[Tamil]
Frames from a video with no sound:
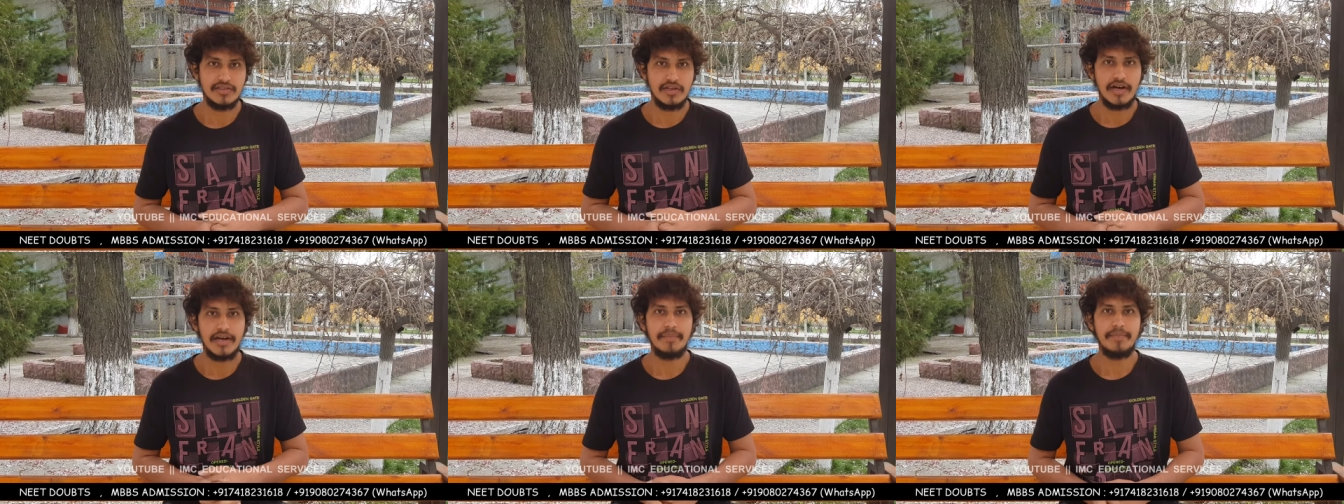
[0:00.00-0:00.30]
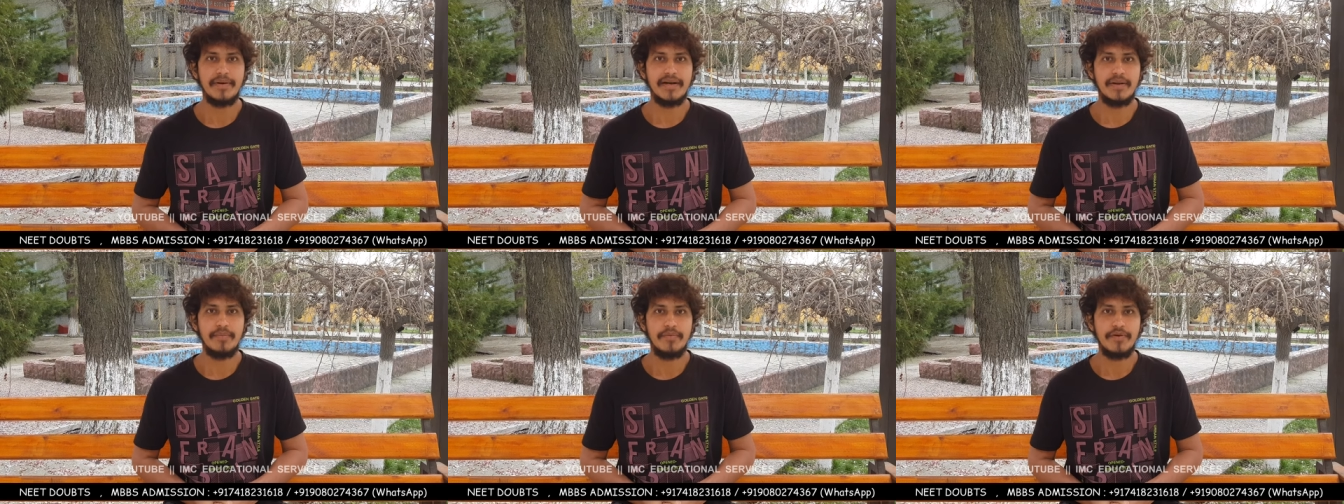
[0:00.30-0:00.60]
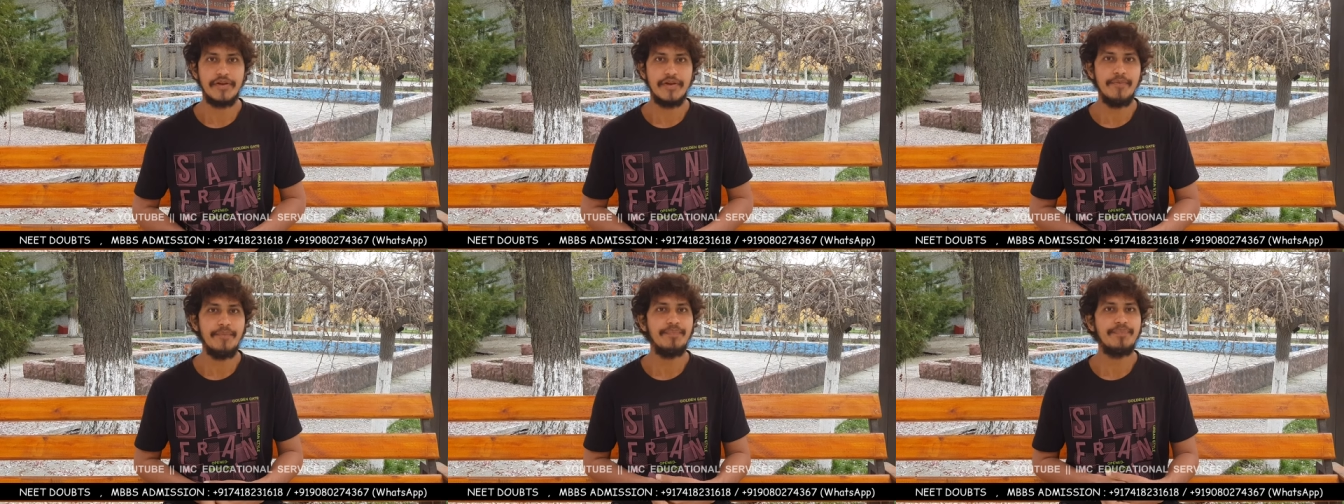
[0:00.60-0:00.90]
ஜாயின் பண்ண
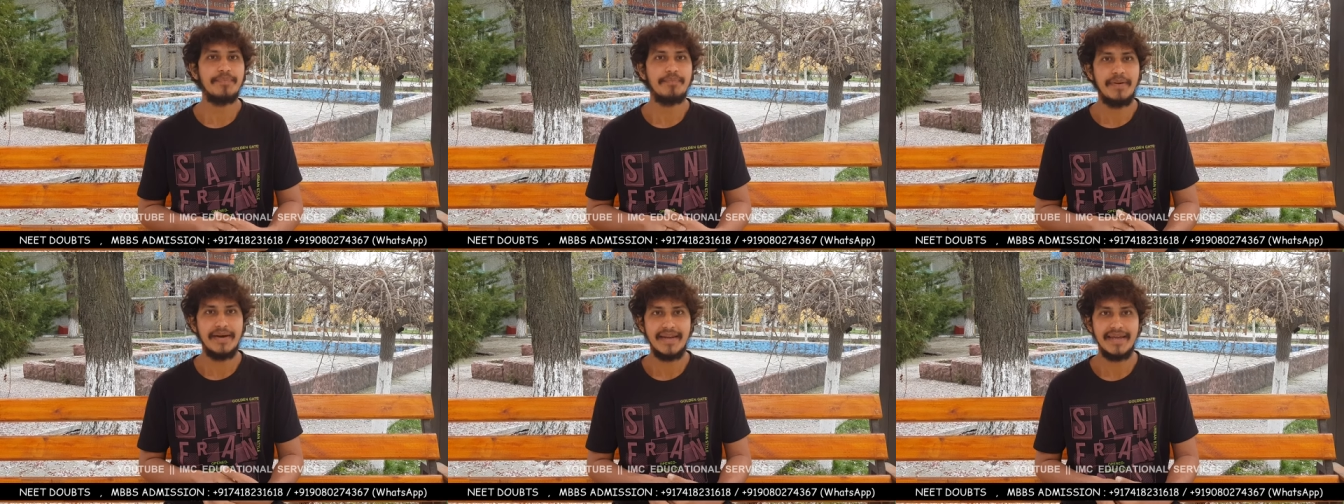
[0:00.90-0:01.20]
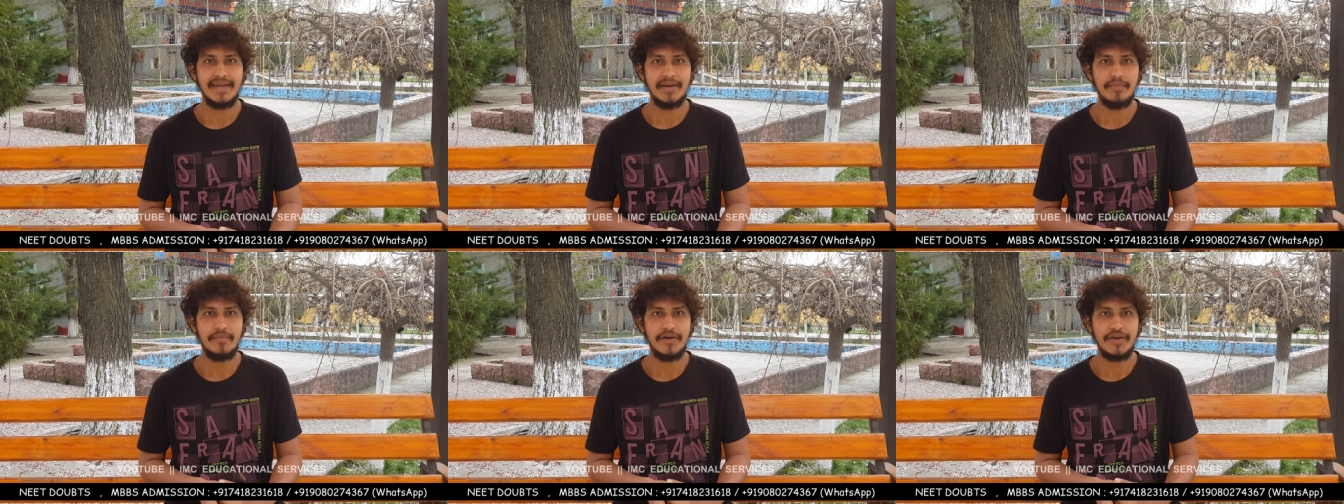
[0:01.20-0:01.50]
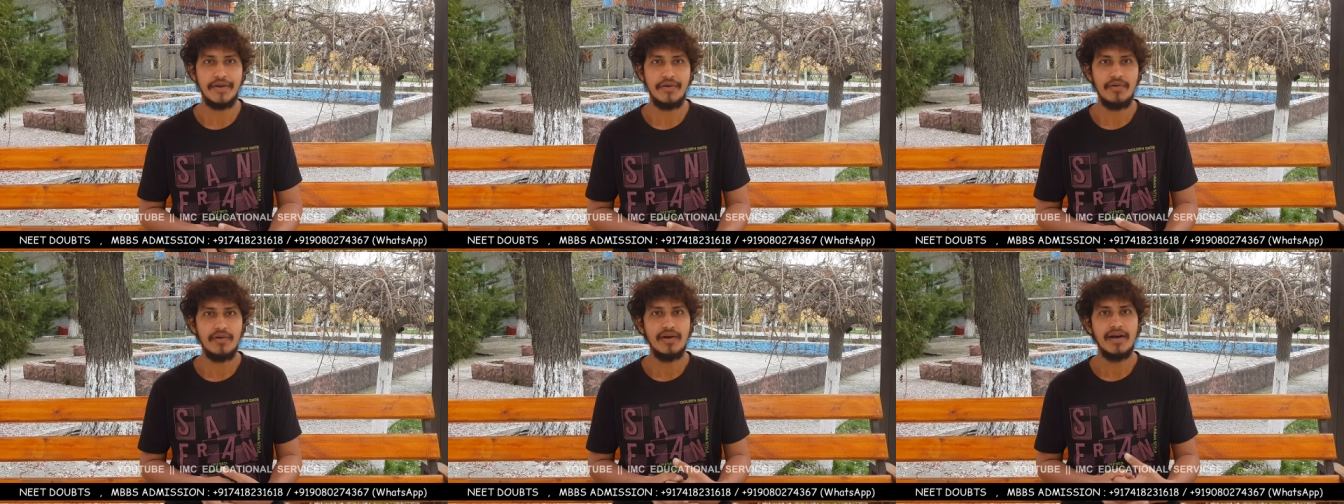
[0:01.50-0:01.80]
முடியும் படிக்க
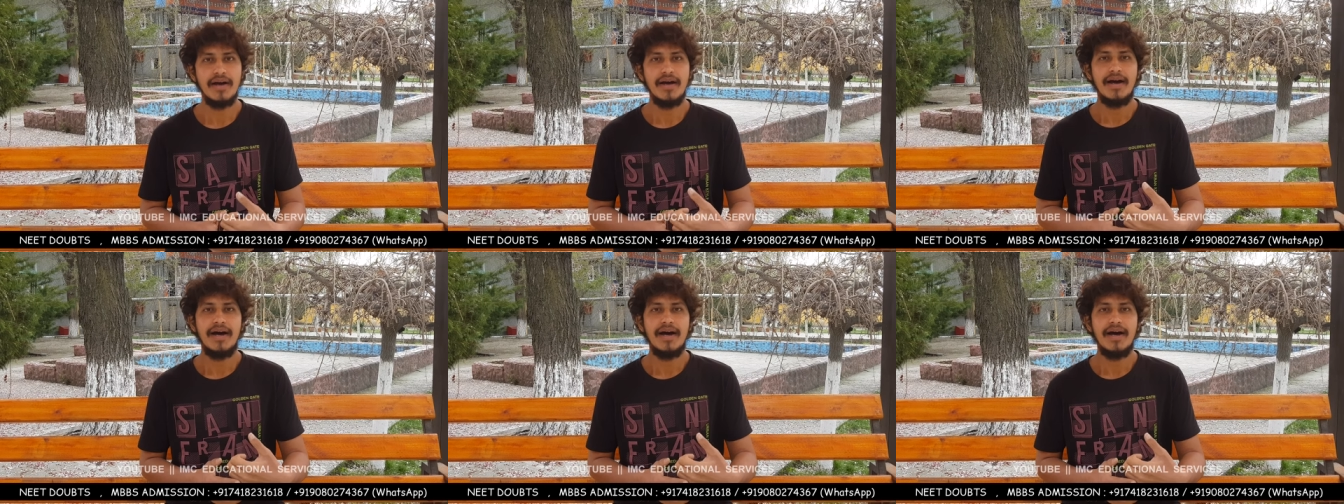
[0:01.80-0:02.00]
முடியும்